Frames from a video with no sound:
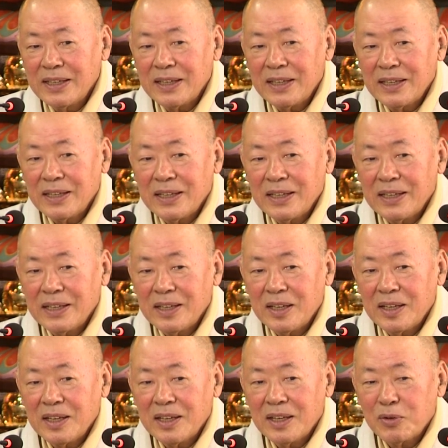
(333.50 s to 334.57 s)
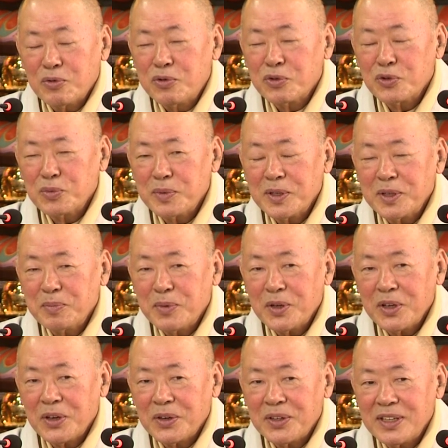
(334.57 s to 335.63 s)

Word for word: 에, 구름은 뭐예요?